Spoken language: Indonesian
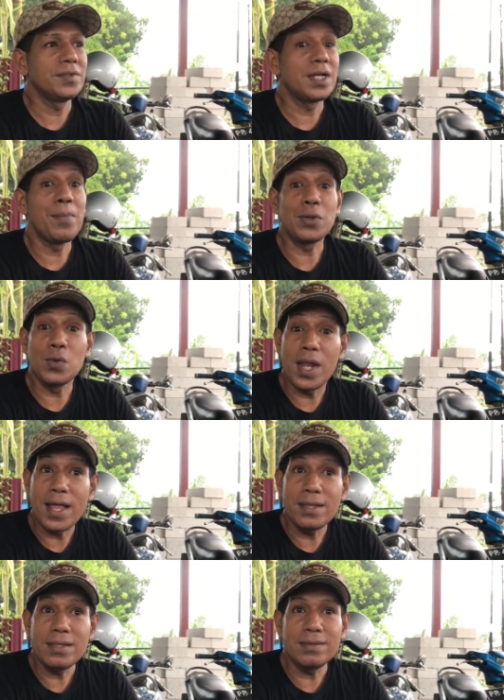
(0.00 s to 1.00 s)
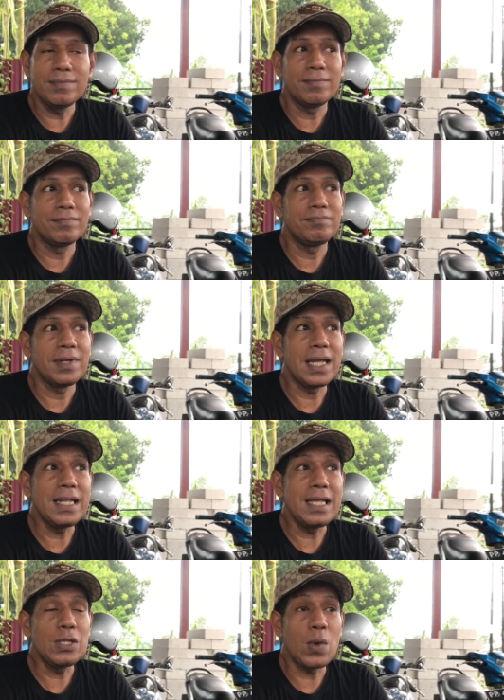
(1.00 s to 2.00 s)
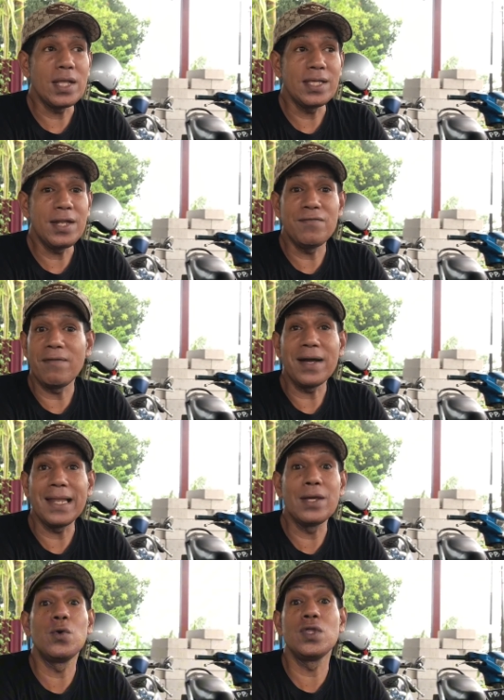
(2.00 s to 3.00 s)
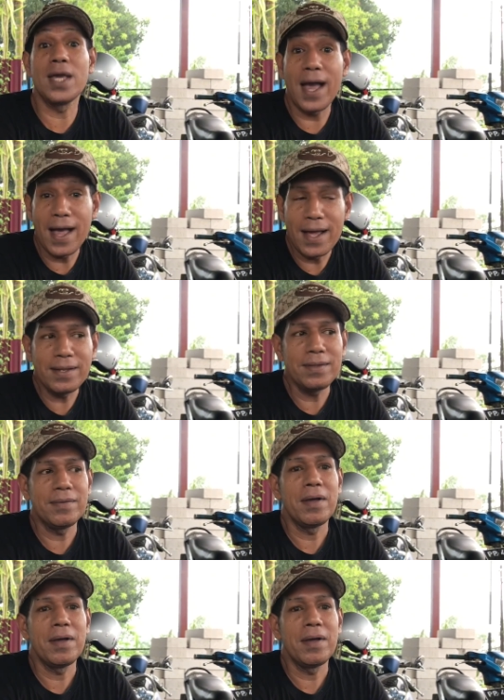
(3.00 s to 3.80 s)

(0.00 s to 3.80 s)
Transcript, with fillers: kebetulan ini cuaca di Papak lagi hujan